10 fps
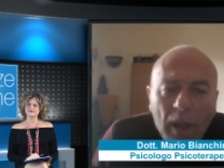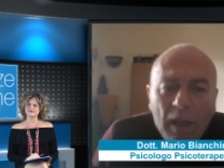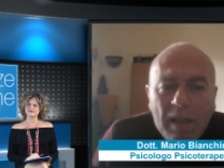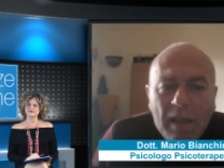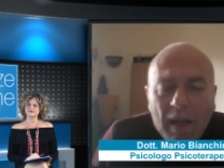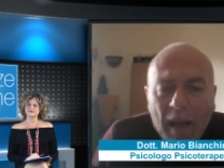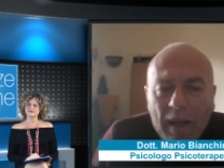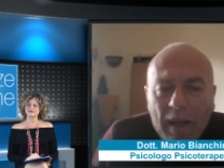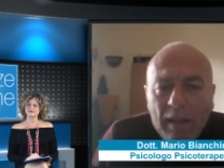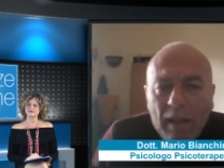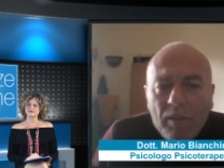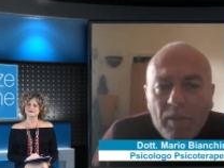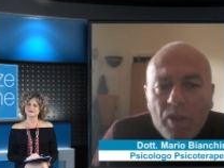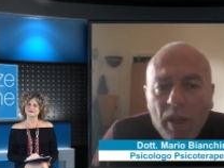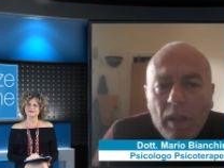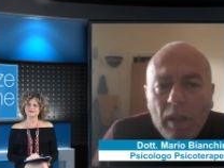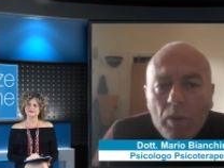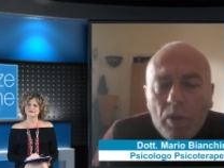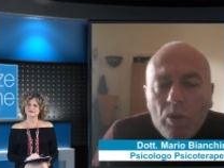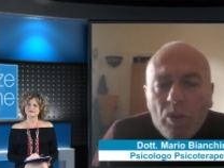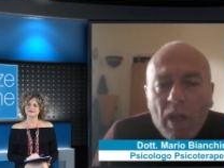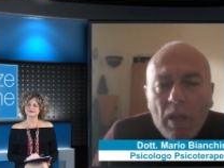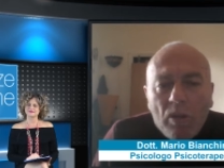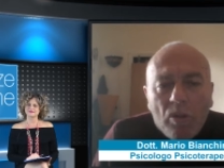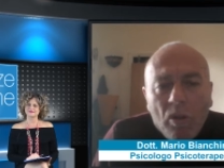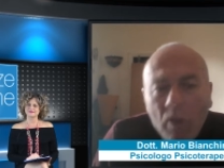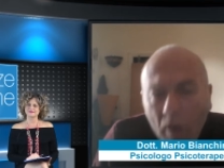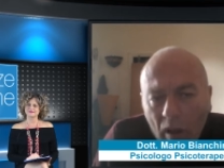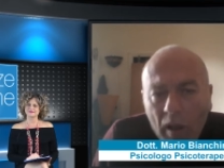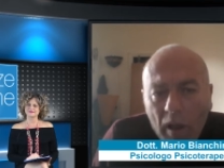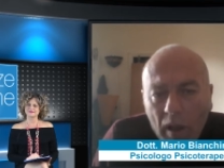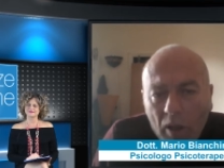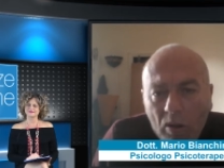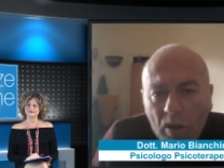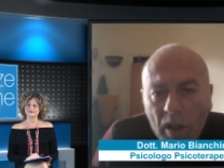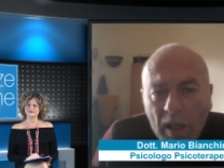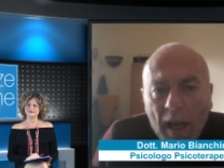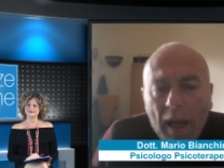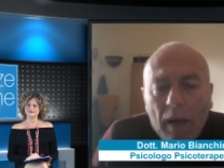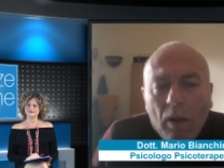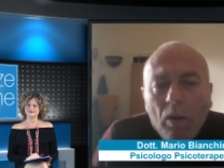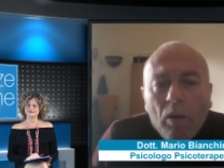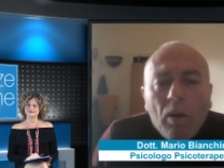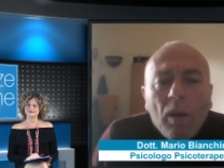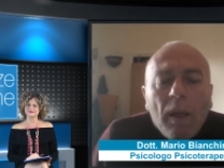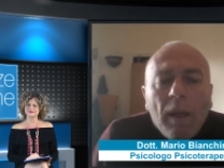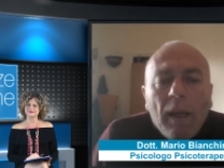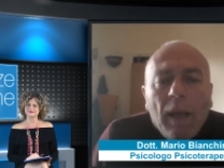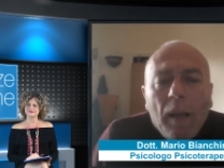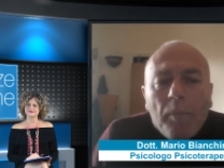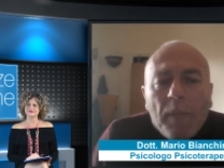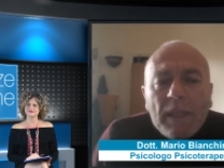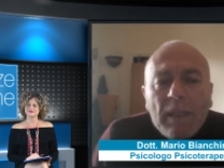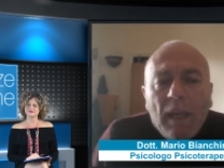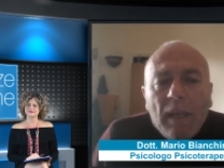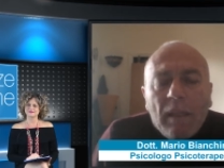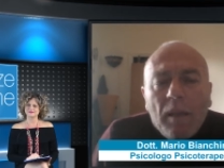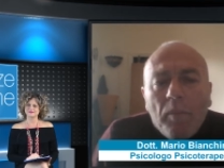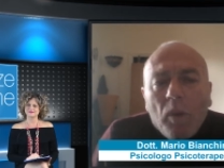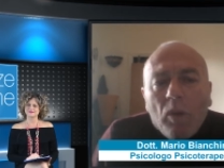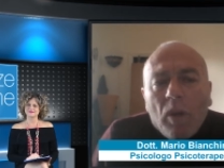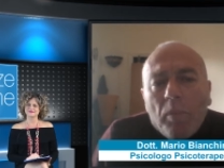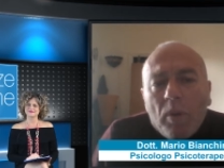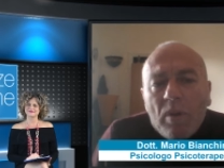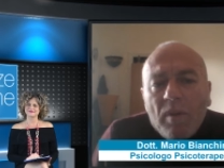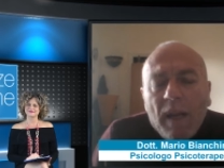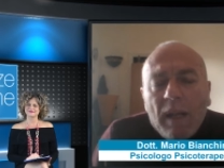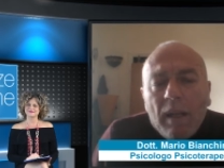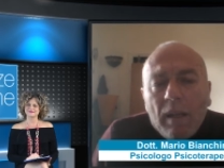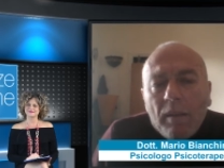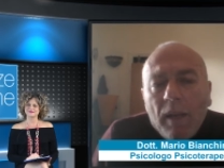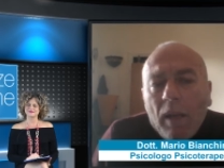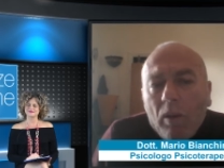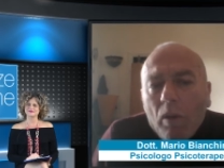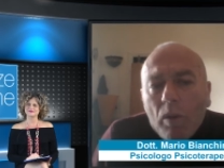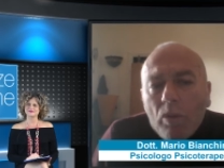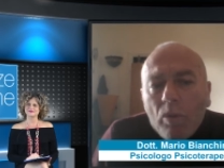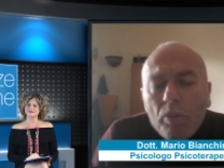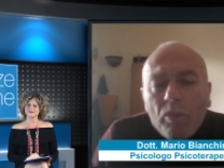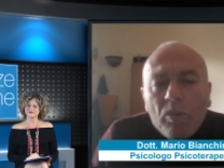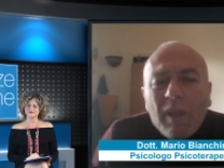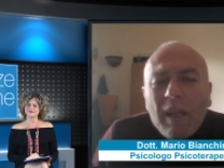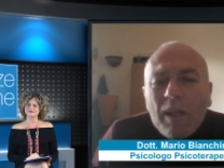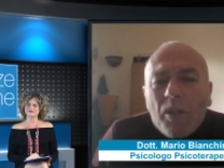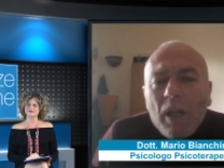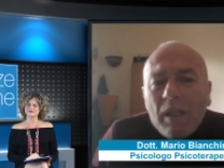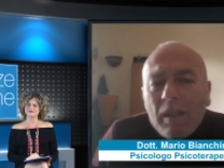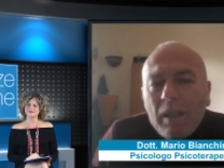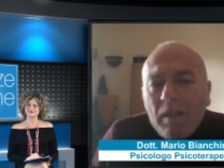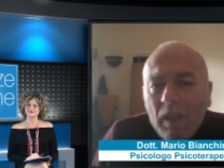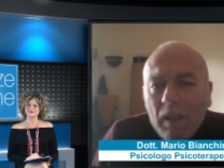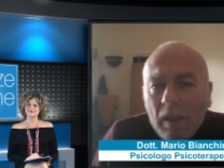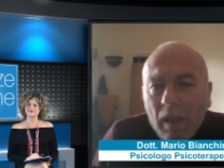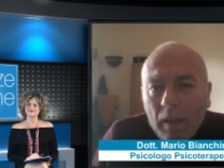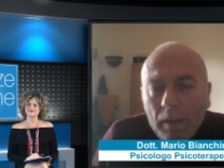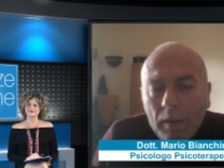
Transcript: estrarre dalla vicenda questo senso, riconsegnarlo al paziente in modo che possa fare, ecco a questo punto, delle scelte di vita,